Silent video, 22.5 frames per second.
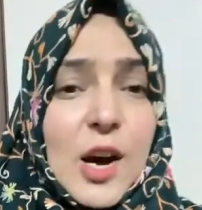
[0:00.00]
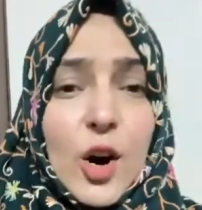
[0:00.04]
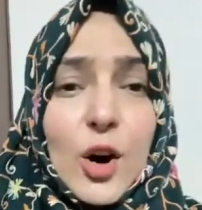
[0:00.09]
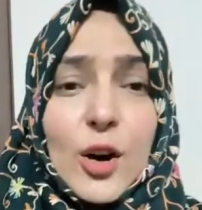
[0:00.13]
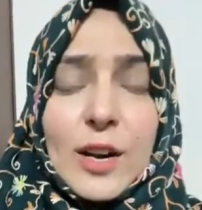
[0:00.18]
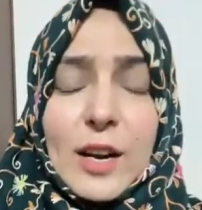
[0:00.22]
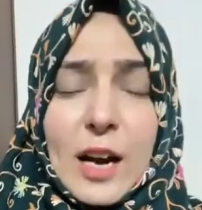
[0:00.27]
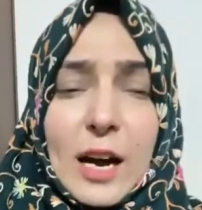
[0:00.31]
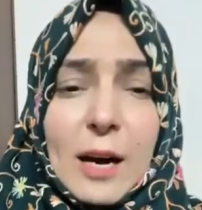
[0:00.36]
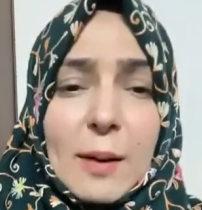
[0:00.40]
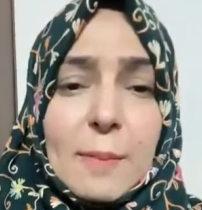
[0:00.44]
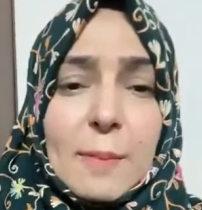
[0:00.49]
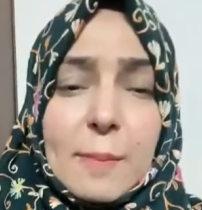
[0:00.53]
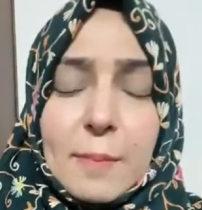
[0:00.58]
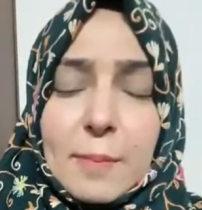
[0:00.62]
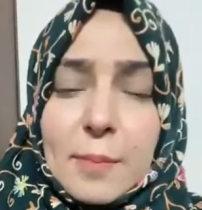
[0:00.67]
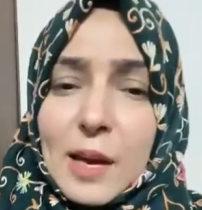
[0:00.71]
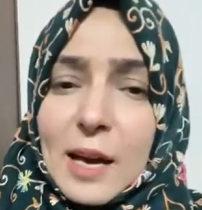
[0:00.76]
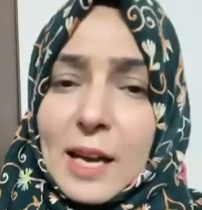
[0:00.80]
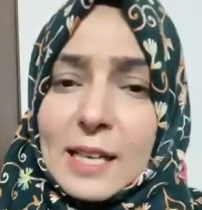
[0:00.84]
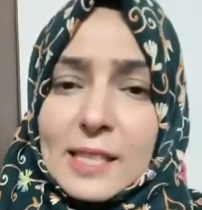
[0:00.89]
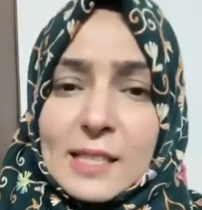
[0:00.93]
और अब
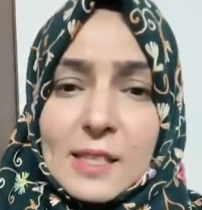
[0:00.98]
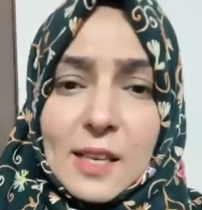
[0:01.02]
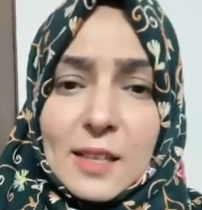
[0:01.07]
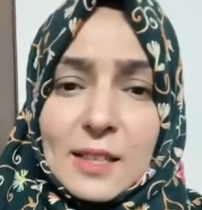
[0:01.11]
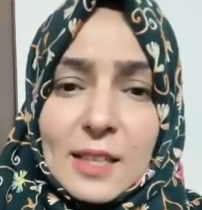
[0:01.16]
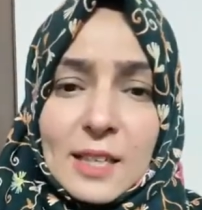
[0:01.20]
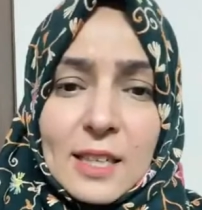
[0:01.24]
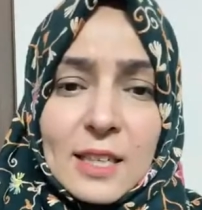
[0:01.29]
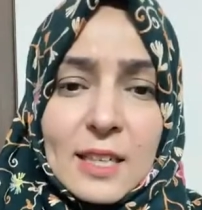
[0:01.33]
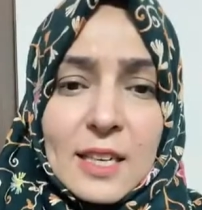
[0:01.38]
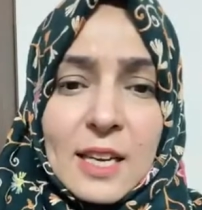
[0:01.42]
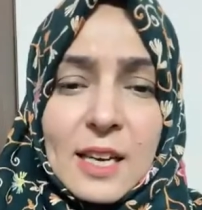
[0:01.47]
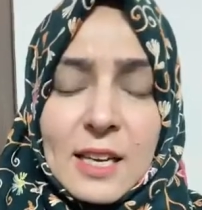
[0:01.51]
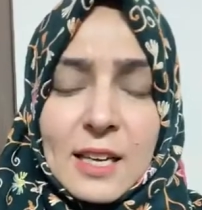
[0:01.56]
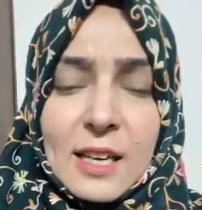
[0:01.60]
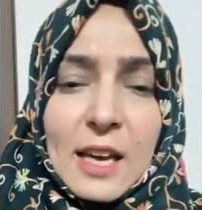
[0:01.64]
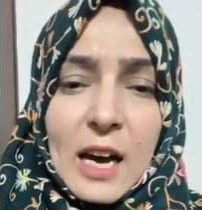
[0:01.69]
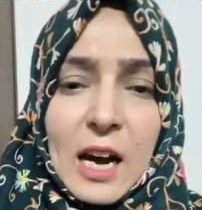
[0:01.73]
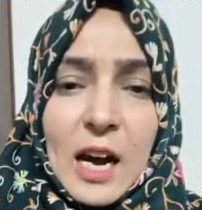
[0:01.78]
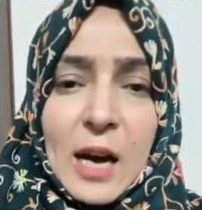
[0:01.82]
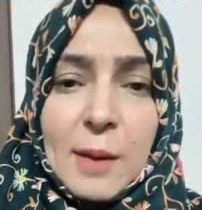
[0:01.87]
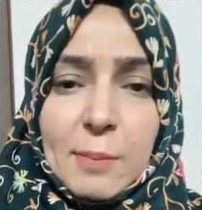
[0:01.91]
ऐसा नहीं है
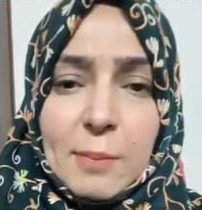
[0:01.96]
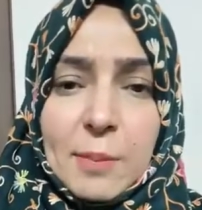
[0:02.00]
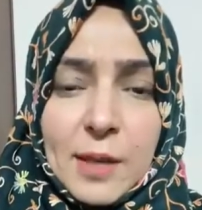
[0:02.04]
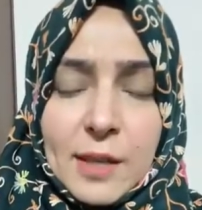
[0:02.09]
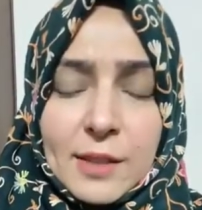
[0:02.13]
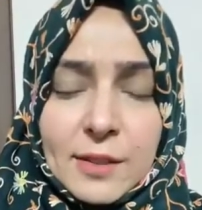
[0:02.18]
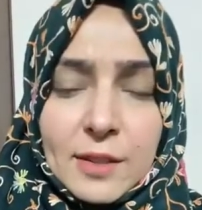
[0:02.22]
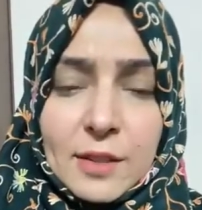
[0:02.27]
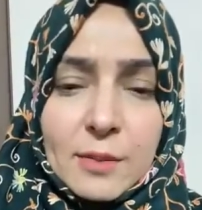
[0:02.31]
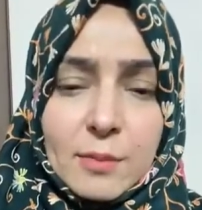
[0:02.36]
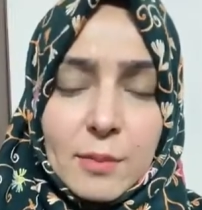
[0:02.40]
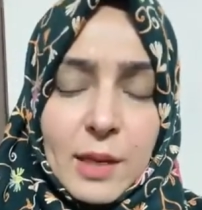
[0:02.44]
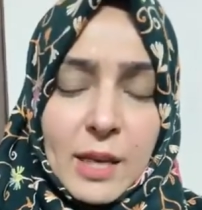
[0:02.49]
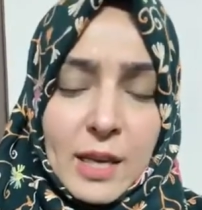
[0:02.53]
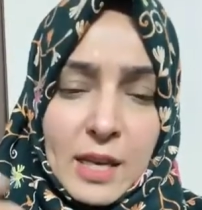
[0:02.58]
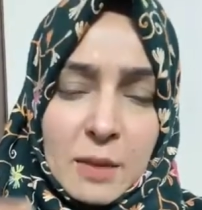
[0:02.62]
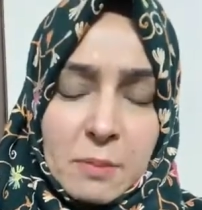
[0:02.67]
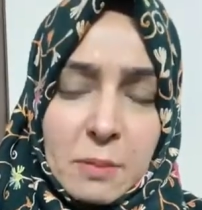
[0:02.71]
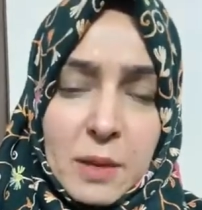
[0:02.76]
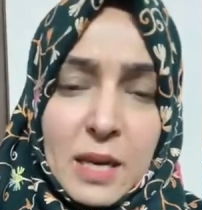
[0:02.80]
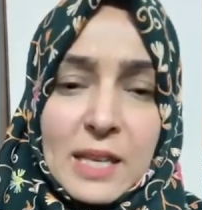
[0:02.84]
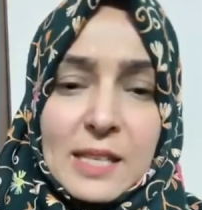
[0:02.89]
कि आप लंदन में
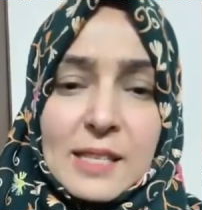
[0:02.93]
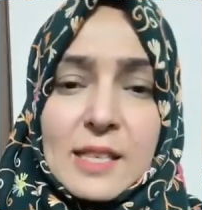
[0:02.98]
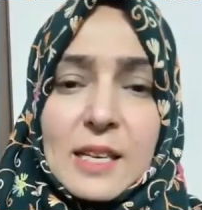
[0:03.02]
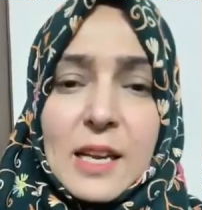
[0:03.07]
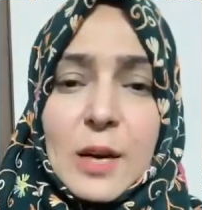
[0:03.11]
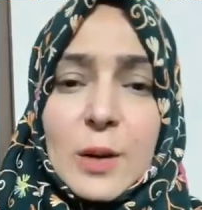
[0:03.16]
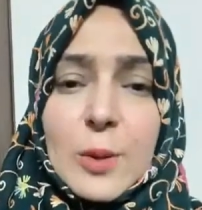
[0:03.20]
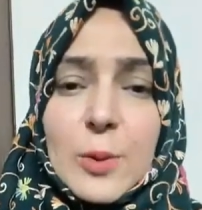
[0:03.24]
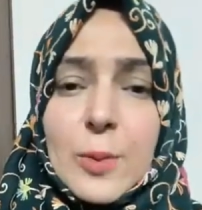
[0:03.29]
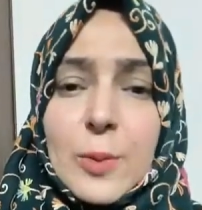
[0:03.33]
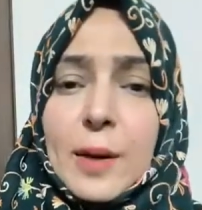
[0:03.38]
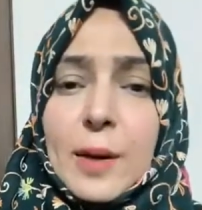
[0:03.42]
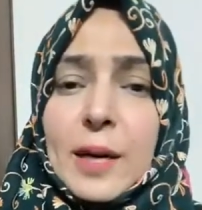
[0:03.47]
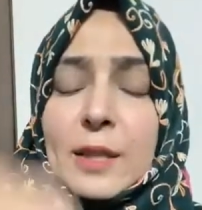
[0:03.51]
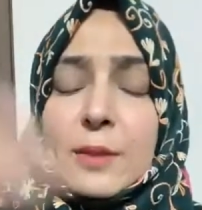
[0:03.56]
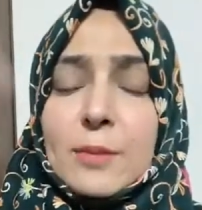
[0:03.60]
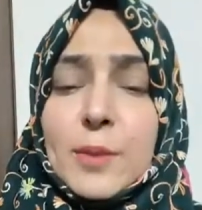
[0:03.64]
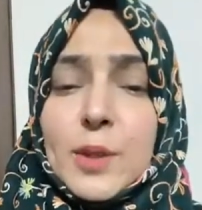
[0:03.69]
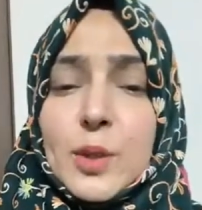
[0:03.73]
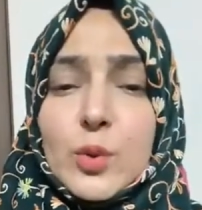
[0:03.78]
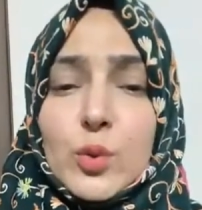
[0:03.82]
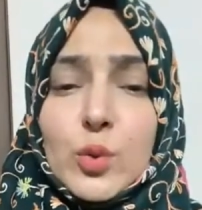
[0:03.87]
हैं मैं इस्लामाबाद
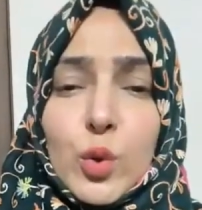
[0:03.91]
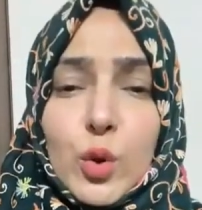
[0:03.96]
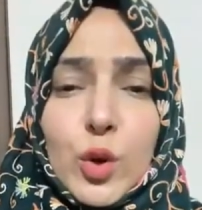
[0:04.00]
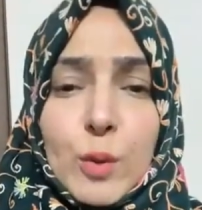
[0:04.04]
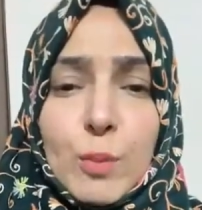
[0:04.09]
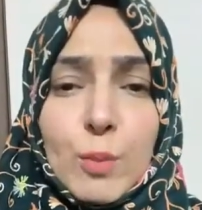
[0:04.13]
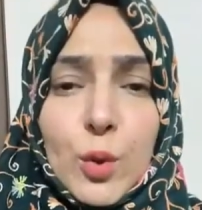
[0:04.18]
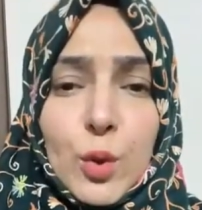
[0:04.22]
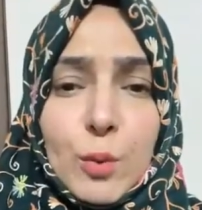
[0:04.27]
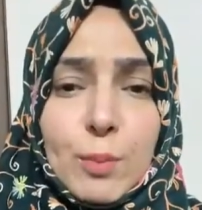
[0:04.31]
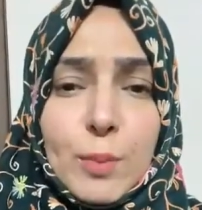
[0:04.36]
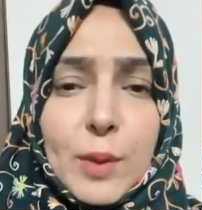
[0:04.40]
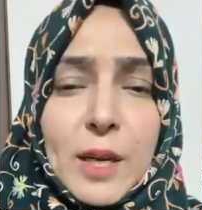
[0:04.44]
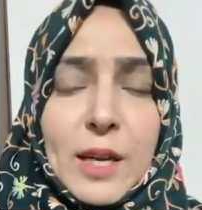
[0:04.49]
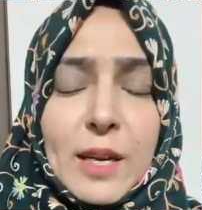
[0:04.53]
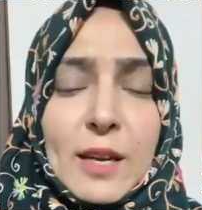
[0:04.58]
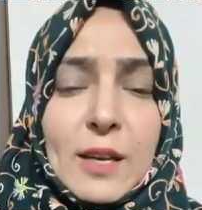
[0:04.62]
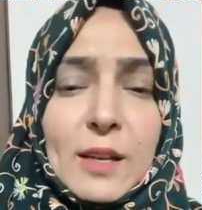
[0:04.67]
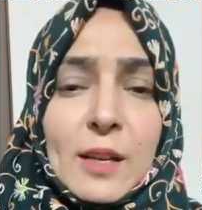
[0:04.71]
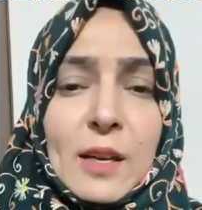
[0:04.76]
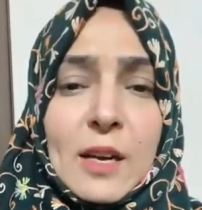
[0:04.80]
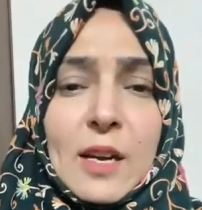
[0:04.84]
में हूँ कोई मुंबई
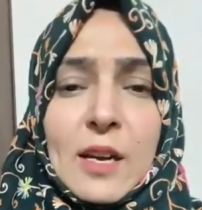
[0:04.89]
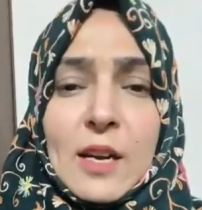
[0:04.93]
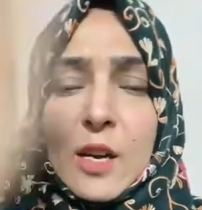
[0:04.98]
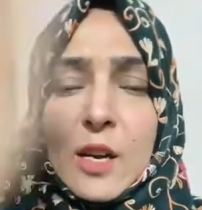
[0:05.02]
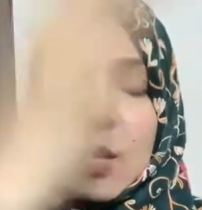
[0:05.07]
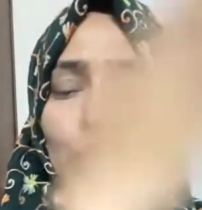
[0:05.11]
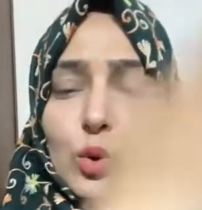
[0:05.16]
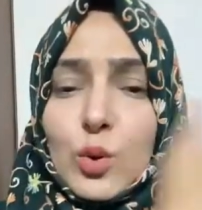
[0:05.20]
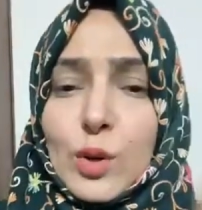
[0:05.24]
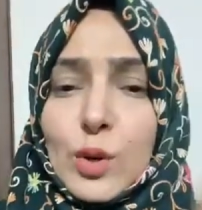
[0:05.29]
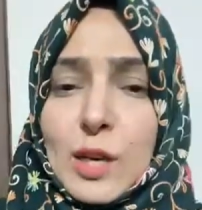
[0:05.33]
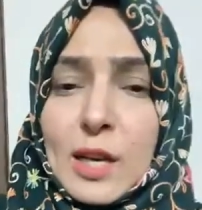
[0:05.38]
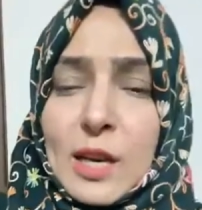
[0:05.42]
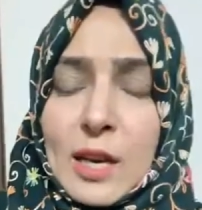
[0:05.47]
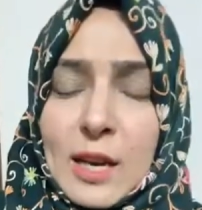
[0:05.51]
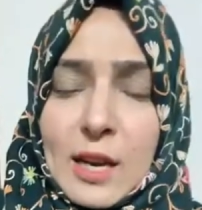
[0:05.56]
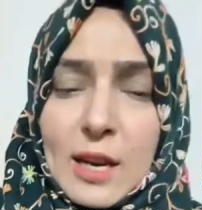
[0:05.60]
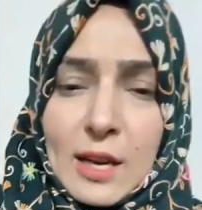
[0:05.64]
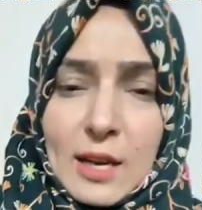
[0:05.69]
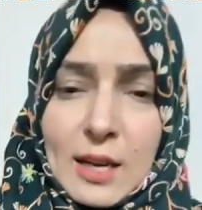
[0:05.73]
या कोई